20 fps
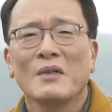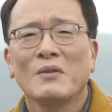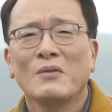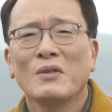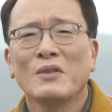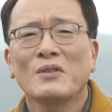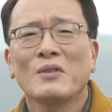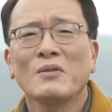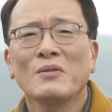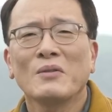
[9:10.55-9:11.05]

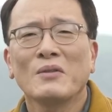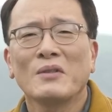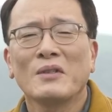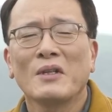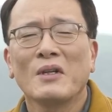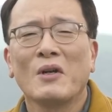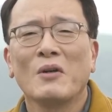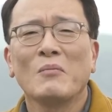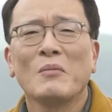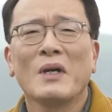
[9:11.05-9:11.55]
우리
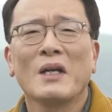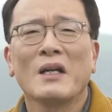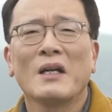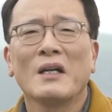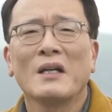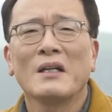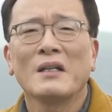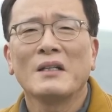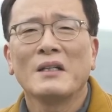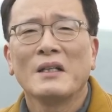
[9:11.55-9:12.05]
성도들이
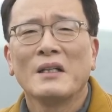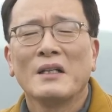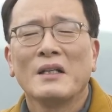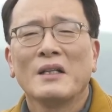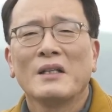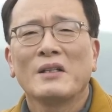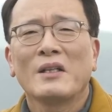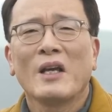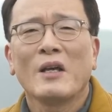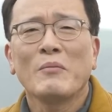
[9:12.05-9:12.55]
얼마나
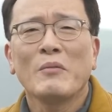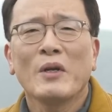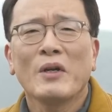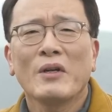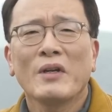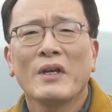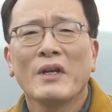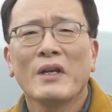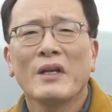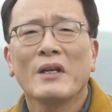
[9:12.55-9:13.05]

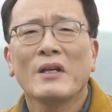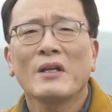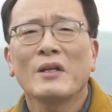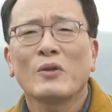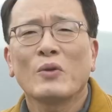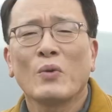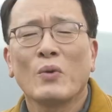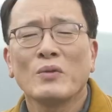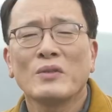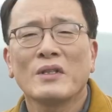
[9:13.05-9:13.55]
대면의
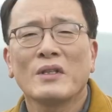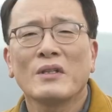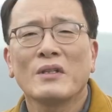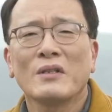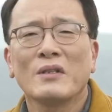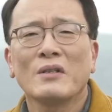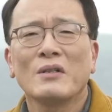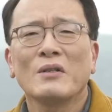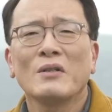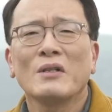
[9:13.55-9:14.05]

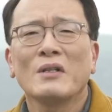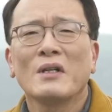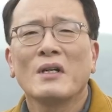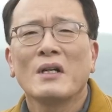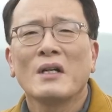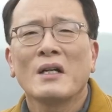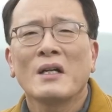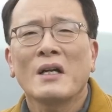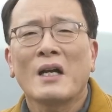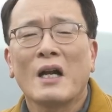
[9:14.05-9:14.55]
교제를
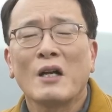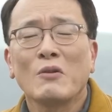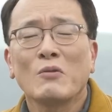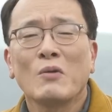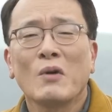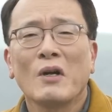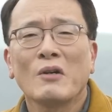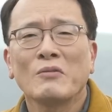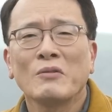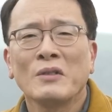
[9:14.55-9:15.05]

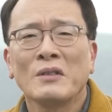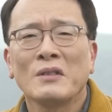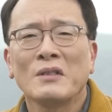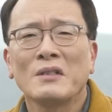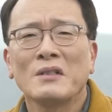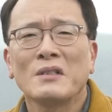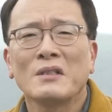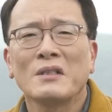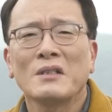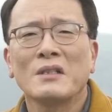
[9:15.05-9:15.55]
갈구하고
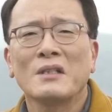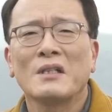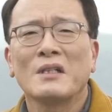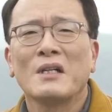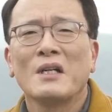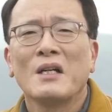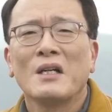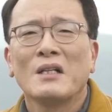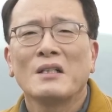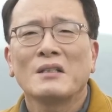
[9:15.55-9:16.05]

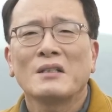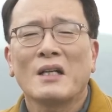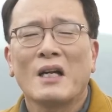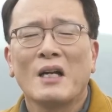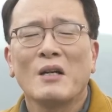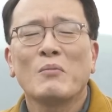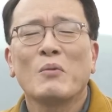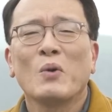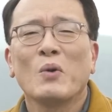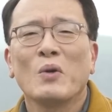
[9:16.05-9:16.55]
있는지를
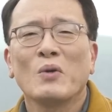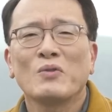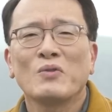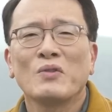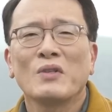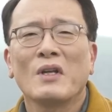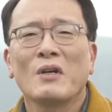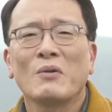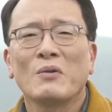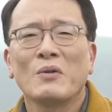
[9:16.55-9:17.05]
잘
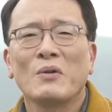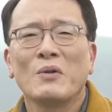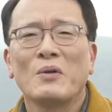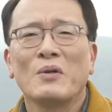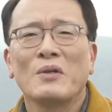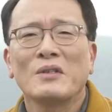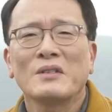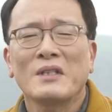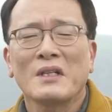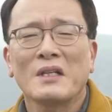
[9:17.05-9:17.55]

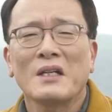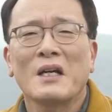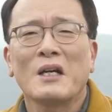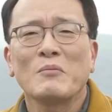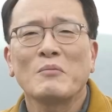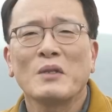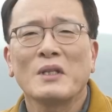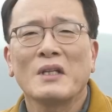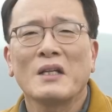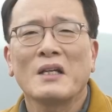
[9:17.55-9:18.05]
보여준다고
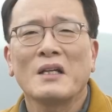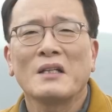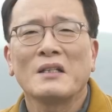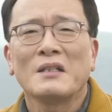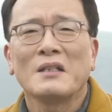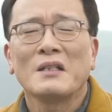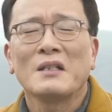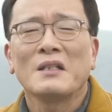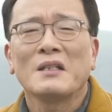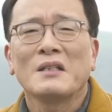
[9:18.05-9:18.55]
생각합니다.
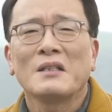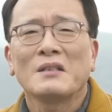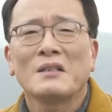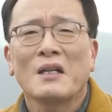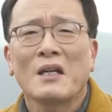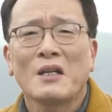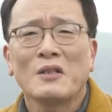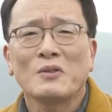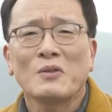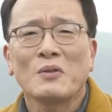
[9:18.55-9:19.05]

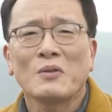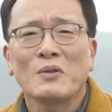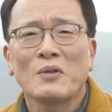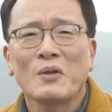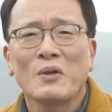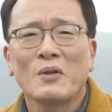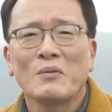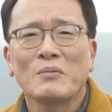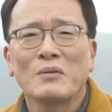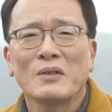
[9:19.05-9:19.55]
사랑하는 성도
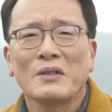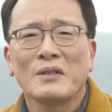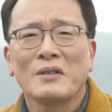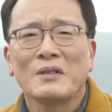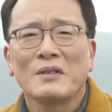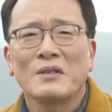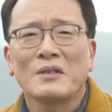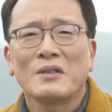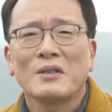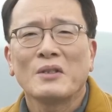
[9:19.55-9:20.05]
여러분,
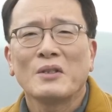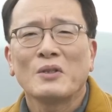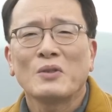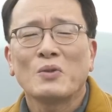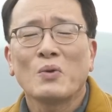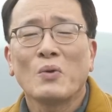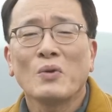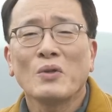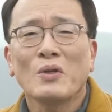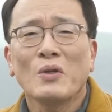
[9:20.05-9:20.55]

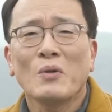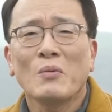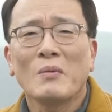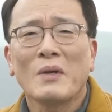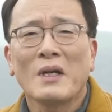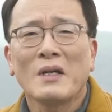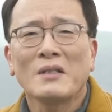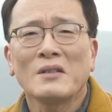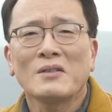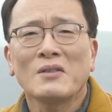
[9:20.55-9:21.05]

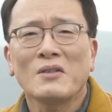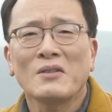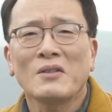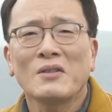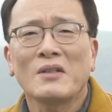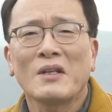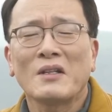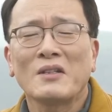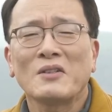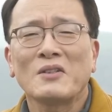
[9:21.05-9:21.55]
종이로만
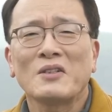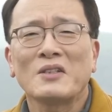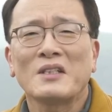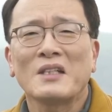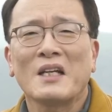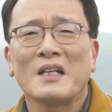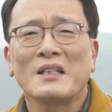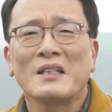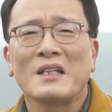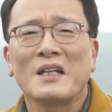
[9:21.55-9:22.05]
써서 되는
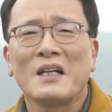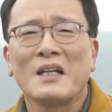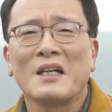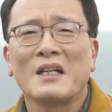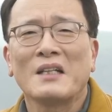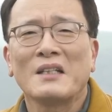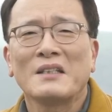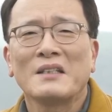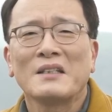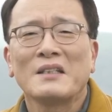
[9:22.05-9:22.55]
것이
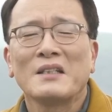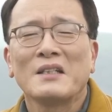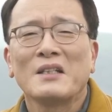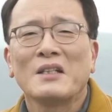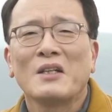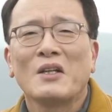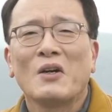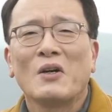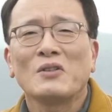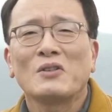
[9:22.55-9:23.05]
아니라,
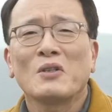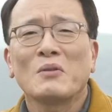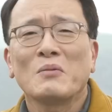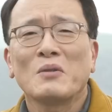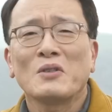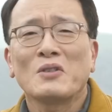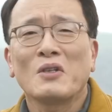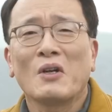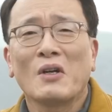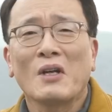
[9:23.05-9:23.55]

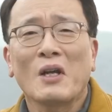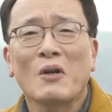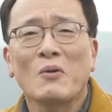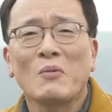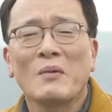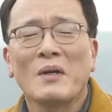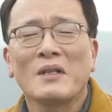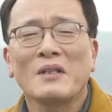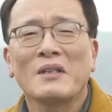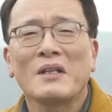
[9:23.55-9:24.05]
어쩌면
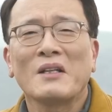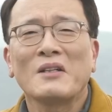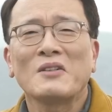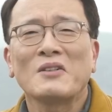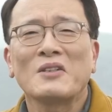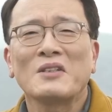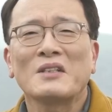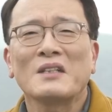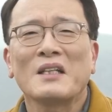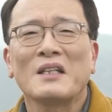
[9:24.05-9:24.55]
전화로만 되는
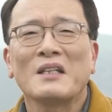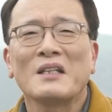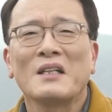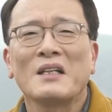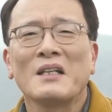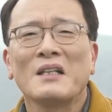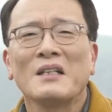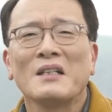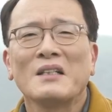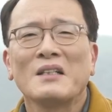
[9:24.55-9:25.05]
것이
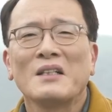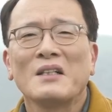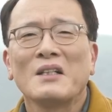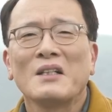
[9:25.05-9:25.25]
아니라